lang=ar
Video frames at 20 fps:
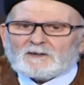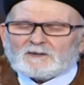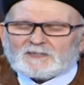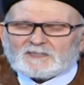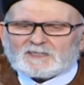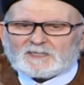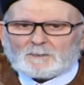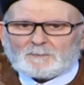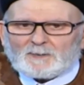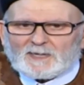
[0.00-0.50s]

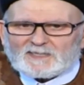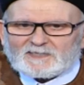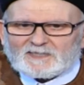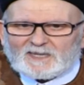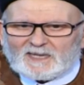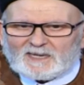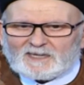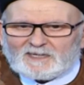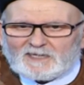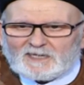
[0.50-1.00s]
عند بعض
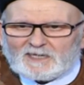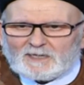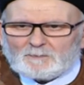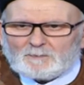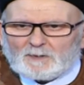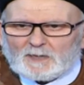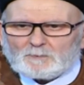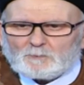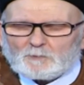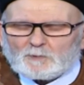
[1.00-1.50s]
أهل
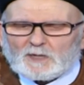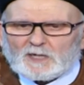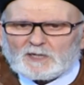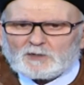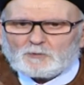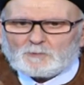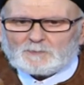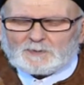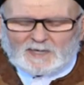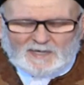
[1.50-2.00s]
العلم
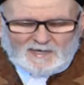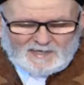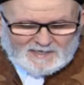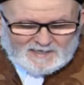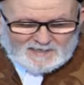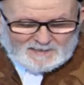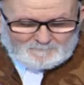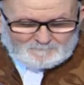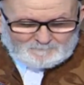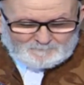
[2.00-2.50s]
المراد
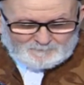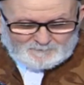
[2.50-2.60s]
بها